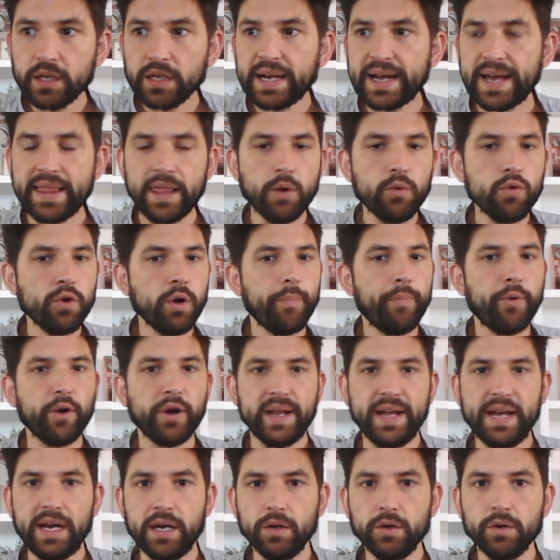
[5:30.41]
Cada uno
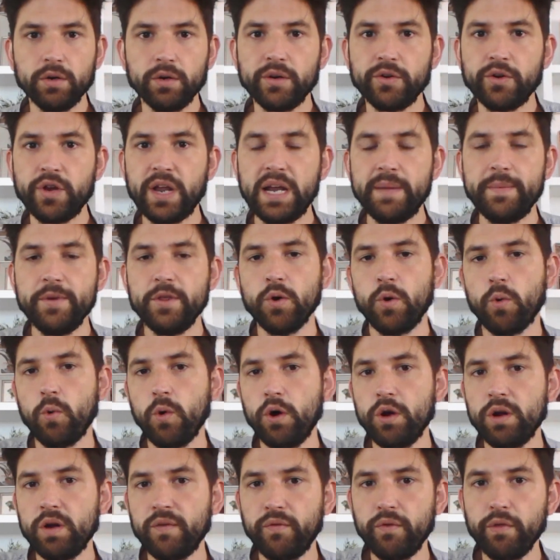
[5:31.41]
pone algo. El
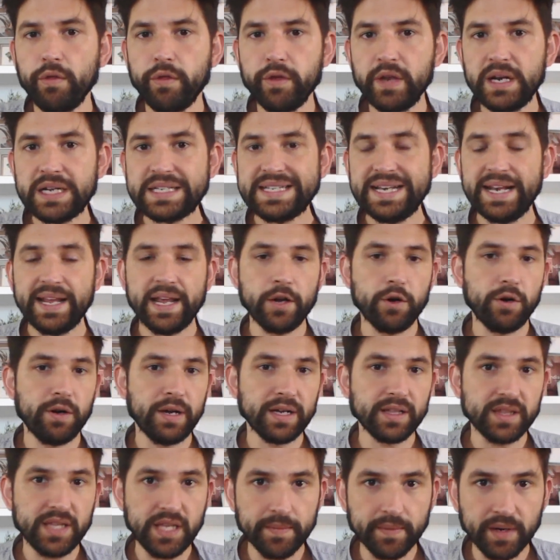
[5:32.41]
videojuego no funciona si alguien no lo
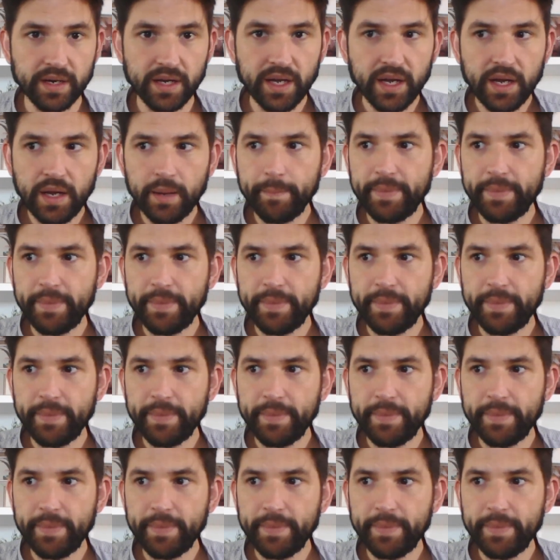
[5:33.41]
activa,